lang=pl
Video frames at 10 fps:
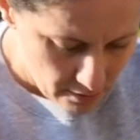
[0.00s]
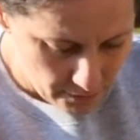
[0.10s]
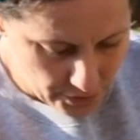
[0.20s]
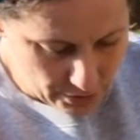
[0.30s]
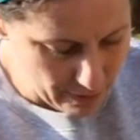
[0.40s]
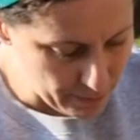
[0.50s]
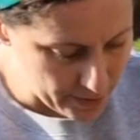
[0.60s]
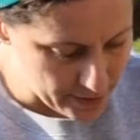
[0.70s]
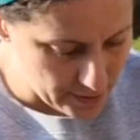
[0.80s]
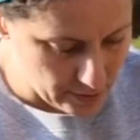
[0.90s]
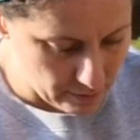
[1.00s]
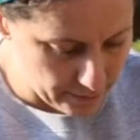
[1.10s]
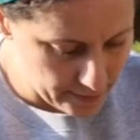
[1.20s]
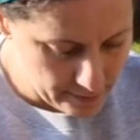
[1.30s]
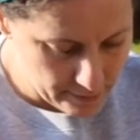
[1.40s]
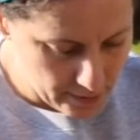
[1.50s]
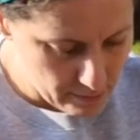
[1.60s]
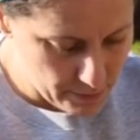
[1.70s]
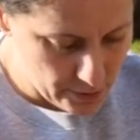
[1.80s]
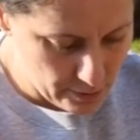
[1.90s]
Wzięłam plastikowe,
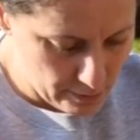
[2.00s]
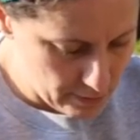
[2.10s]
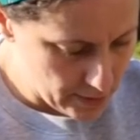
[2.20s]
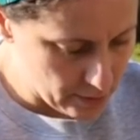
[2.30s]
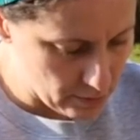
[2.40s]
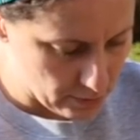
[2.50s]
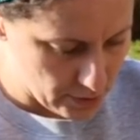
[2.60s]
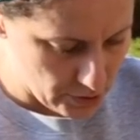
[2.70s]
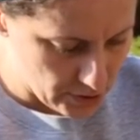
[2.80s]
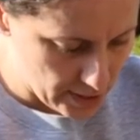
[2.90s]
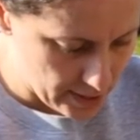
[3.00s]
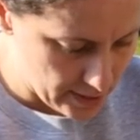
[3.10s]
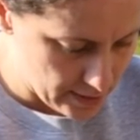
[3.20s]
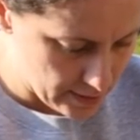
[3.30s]
niezbyt to ekologiczne.